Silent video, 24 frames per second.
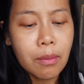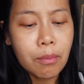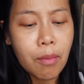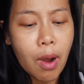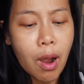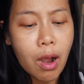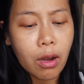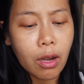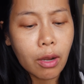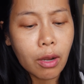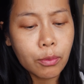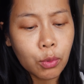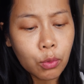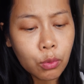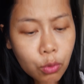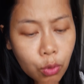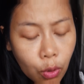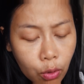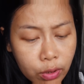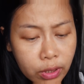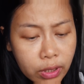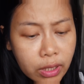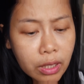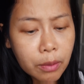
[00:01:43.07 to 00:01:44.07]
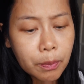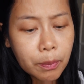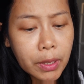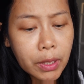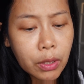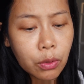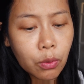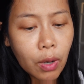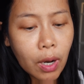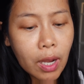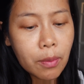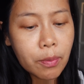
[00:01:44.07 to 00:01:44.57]
เหมาะกับทุกโทนสี
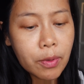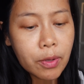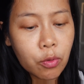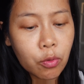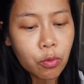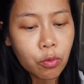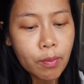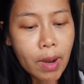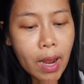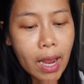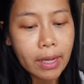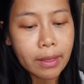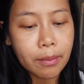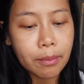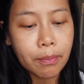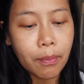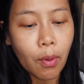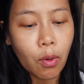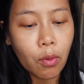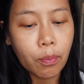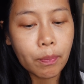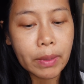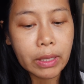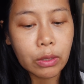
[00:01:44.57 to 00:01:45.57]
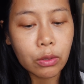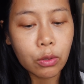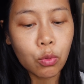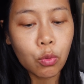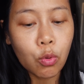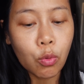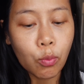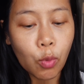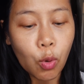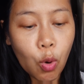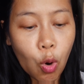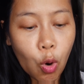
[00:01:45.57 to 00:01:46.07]
ผิวให้ผิวแมตต์ปกปิดรู
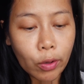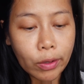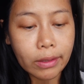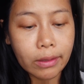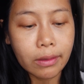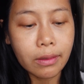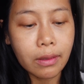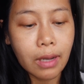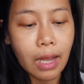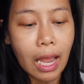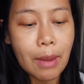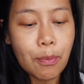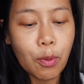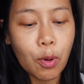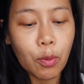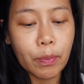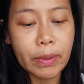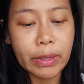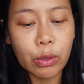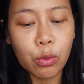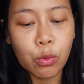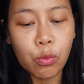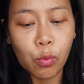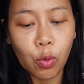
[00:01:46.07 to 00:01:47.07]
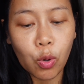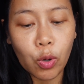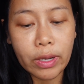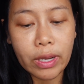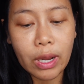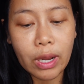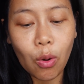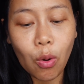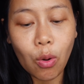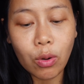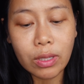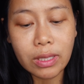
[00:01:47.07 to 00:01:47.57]
ขุมขนไอ้ปกปิดรูขุมขน
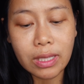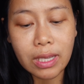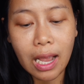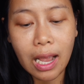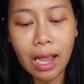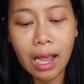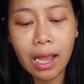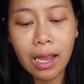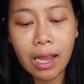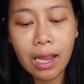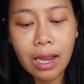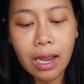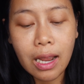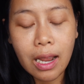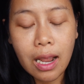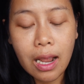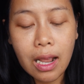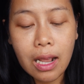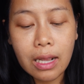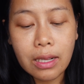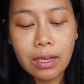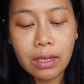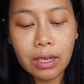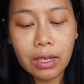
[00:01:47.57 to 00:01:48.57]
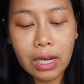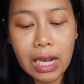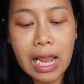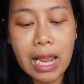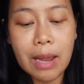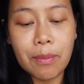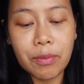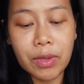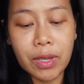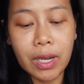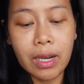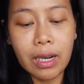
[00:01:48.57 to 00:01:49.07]
เนี้ยคงจะเคล
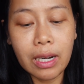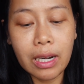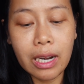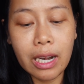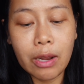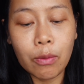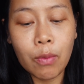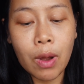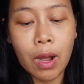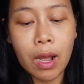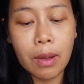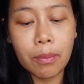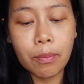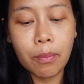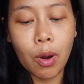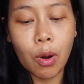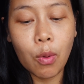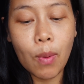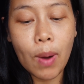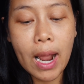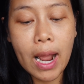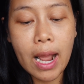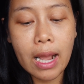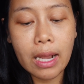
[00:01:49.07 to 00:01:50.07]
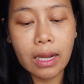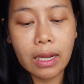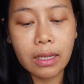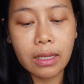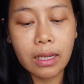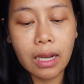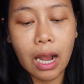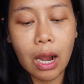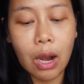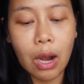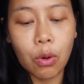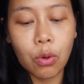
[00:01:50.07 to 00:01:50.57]
มเยอะเลยแหละวะเพราะว่า
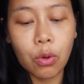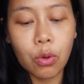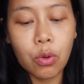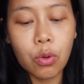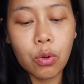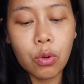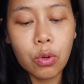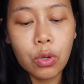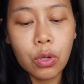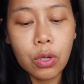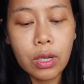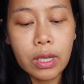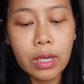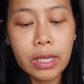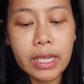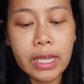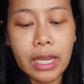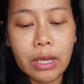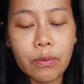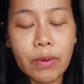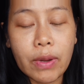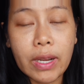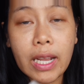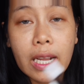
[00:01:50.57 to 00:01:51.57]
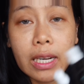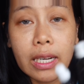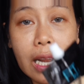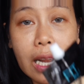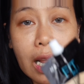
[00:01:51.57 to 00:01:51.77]
เขาเขียนไว้ข้าง